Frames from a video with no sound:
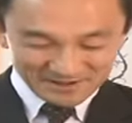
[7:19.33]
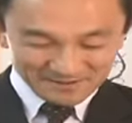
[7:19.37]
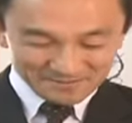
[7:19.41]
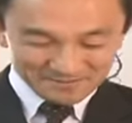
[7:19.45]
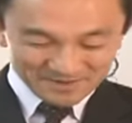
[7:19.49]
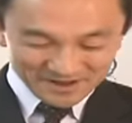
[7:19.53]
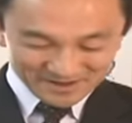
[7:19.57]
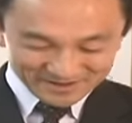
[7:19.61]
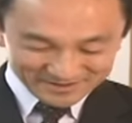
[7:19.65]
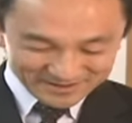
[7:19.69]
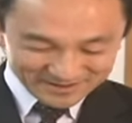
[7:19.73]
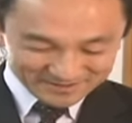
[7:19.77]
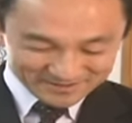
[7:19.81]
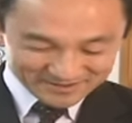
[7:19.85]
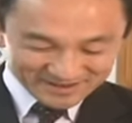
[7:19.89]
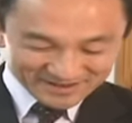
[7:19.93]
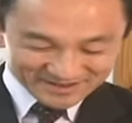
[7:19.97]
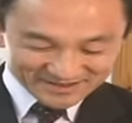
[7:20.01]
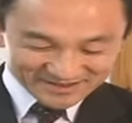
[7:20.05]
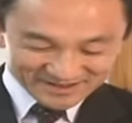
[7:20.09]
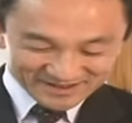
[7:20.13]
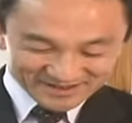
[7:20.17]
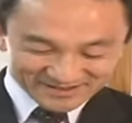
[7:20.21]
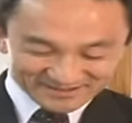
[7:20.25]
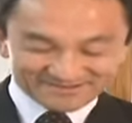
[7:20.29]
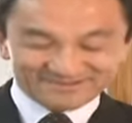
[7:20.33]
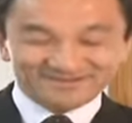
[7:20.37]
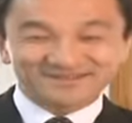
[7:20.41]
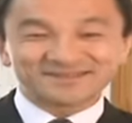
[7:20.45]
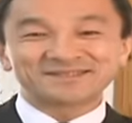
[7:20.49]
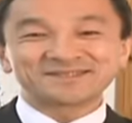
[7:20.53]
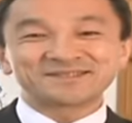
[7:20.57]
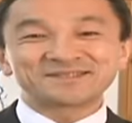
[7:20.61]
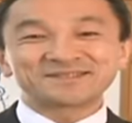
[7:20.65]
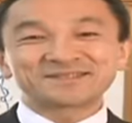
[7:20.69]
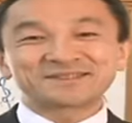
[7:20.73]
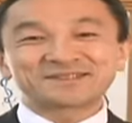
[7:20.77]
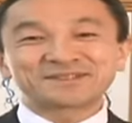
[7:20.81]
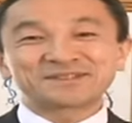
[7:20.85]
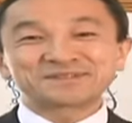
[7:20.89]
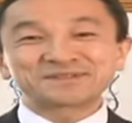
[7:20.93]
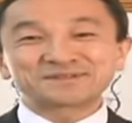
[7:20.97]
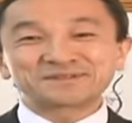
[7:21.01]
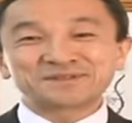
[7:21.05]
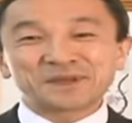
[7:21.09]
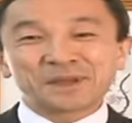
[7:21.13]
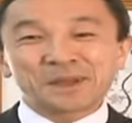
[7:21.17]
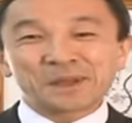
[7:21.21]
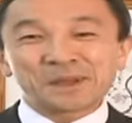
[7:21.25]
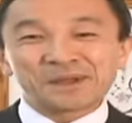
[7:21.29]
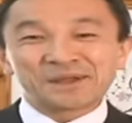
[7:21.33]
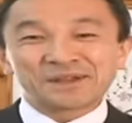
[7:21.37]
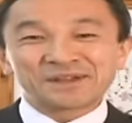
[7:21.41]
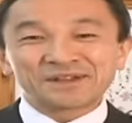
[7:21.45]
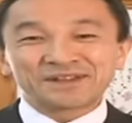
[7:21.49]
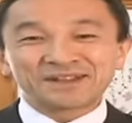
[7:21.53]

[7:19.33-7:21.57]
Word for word: 待ってくださいって言ってですね